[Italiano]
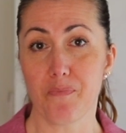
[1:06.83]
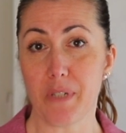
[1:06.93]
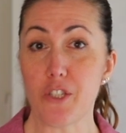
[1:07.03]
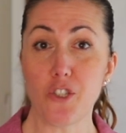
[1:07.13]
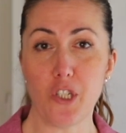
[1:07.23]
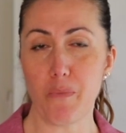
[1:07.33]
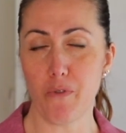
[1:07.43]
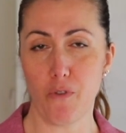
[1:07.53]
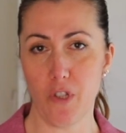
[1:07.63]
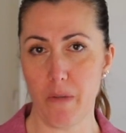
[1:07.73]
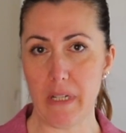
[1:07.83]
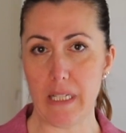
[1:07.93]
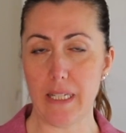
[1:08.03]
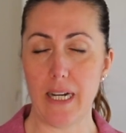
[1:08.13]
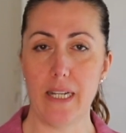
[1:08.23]
principio
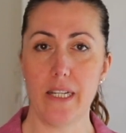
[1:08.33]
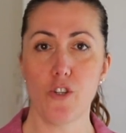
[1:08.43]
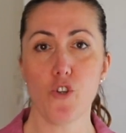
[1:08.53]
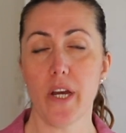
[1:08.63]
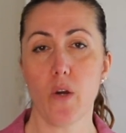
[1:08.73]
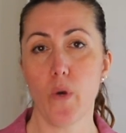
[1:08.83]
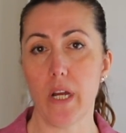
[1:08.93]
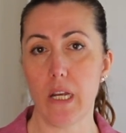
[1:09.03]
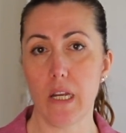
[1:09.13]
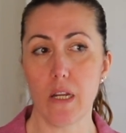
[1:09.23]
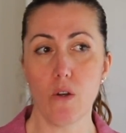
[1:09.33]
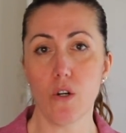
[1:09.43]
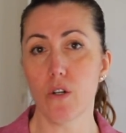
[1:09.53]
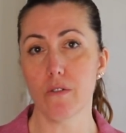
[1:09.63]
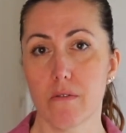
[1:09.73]
fondamentale, cioè
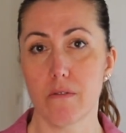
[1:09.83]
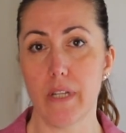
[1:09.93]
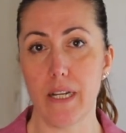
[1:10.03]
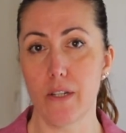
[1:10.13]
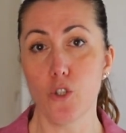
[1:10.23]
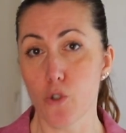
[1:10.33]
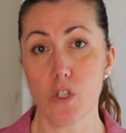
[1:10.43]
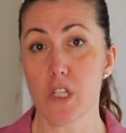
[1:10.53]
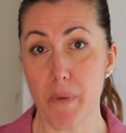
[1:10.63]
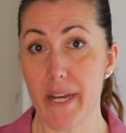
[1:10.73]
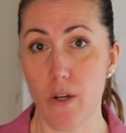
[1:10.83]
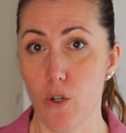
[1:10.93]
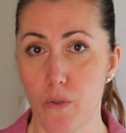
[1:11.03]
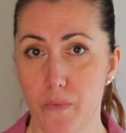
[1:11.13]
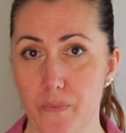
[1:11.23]
quello del non spreco